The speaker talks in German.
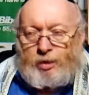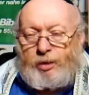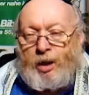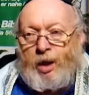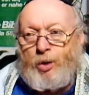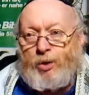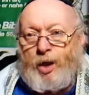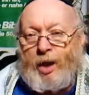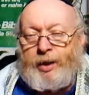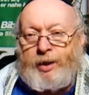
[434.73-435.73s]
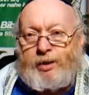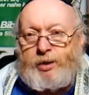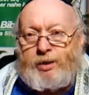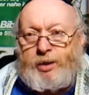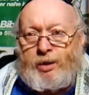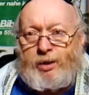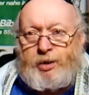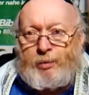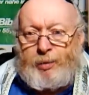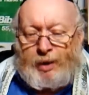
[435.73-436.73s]
Ja, auch eines
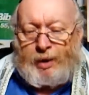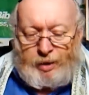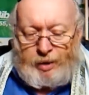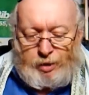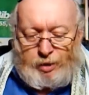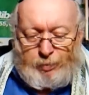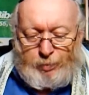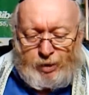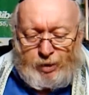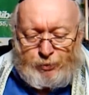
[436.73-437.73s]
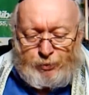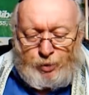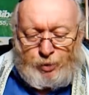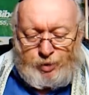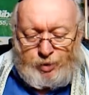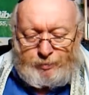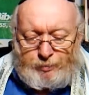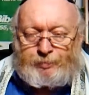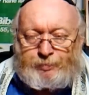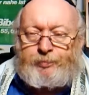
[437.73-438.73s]
Sinnes im Bereich des Mitgefühls,
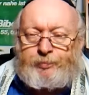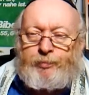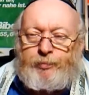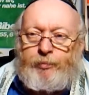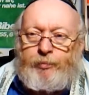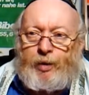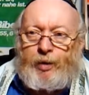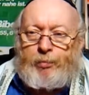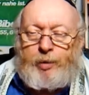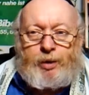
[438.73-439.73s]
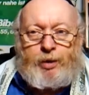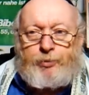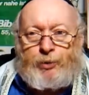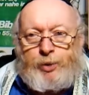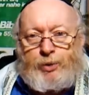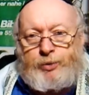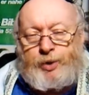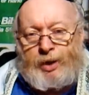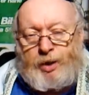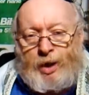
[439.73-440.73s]
Mitgefühls
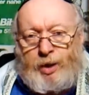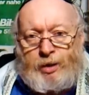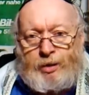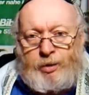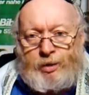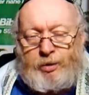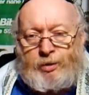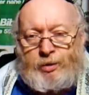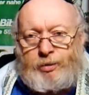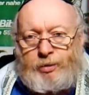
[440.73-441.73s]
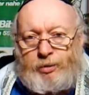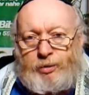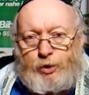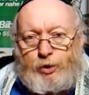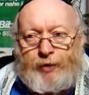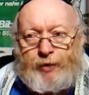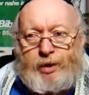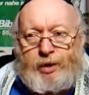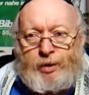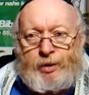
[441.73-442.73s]
unserer Kranken und
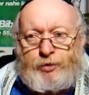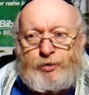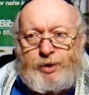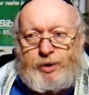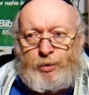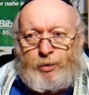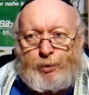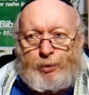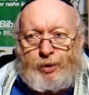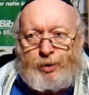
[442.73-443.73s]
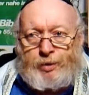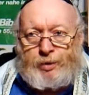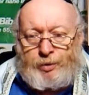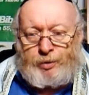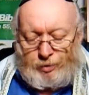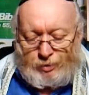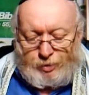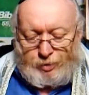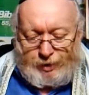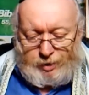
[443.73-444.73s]
schwächeren Geschwister und Brüder und
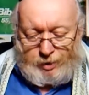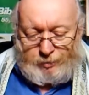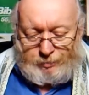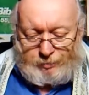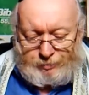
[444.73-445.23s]
Schwestern.